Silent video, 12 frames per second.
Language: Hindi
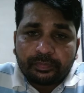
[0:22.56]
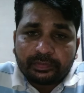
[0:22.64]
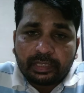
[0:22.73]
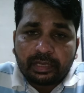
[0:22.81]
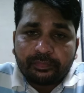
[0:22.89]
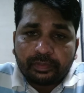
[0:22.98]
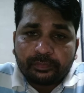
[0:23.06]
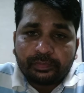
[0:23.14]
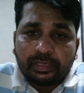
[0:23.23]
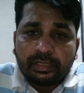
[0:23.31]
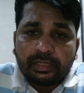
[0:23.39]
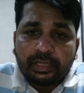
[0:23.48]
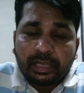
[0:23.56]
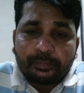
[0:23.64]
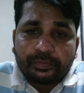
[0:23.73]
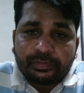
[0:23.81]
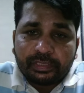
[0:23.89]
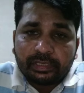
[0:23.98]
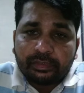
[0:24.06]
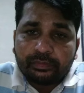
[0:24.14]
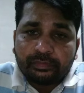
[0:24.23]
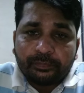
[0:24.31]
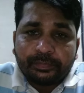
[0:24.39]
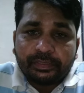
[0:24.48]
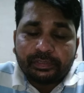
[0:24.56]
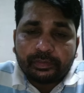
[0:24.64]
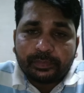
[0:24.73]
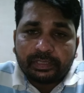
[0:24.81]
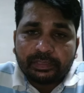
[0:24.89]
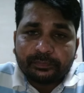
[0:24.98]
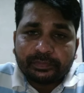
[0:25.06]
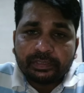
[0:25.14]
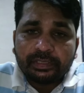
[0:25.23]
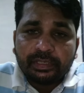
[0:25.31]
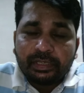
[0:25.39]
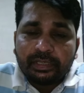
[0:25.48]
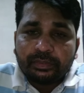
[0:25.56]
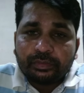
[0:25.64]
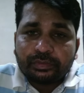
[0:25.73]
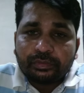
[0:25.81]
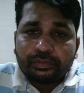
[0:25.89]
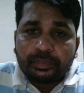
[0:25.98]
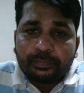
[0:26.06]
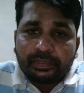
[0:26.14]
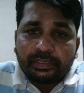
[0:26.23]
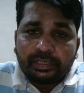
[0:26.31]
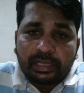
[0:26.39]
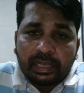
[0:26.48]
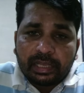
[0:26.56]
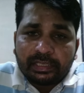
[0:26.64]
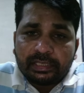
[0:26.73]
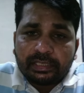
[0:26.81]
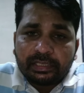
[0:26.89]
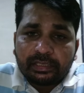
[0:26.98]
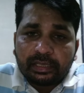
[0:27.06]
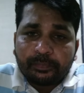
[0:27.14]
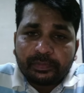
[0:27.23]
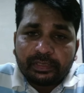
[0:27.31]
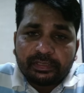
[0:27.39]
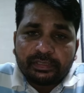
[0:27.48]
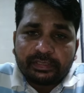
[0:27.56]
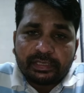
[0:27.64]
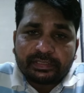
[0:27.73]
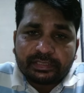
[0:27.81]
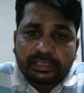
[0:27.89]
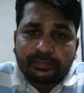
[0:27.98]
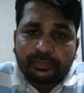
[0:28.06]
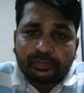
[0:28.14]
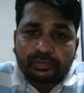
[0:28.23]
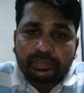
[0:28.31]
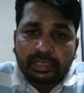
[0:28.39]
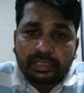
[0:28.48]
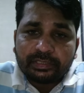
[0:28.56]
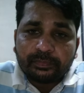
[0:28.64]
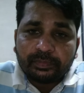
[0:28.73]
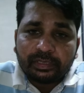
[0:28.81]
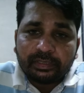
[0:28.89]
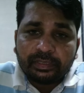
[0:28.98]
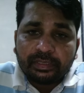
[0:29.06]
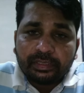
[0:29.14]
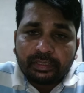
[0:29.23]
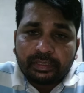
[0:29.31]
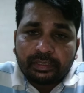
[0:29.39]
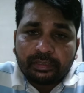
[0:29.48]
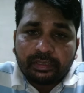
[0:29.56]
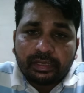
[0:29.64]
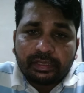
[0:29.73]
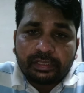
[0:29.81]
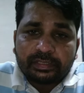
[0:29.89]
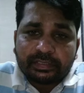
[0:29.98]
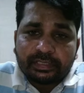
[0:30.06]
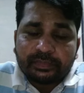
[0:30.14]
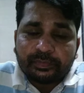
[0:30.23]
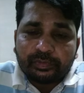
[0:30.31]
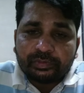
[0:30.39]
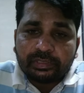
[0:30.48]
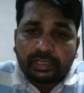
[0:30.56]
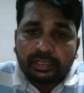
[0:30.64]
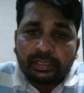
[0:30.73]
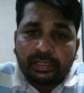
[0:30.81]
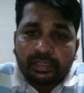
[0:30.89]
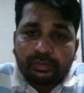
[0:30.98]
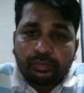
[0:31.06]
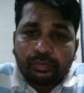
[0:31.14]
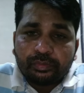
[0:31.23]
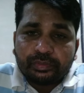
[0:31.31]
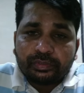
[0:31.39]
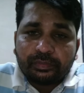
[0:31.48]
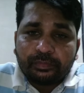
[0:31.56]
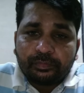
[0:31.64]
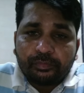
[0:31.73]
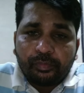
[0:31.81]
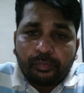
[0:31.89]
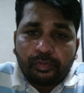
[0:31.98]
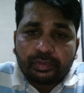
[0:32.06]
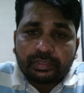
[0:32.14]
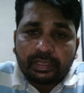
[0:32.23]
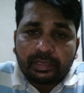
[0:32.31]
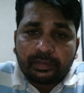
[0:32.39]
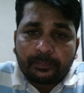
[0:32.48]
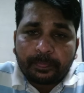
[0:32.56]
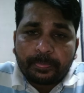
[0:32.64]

सारा फार्मूला आपको शेयर करूंगा वीडियो के माध्यम से दोस्तों जब एक आई e अपने इनिशियल स्टेज में होता है जब लर्न लर्निंग स्टेज में होता है तो उस वो बहुत सारा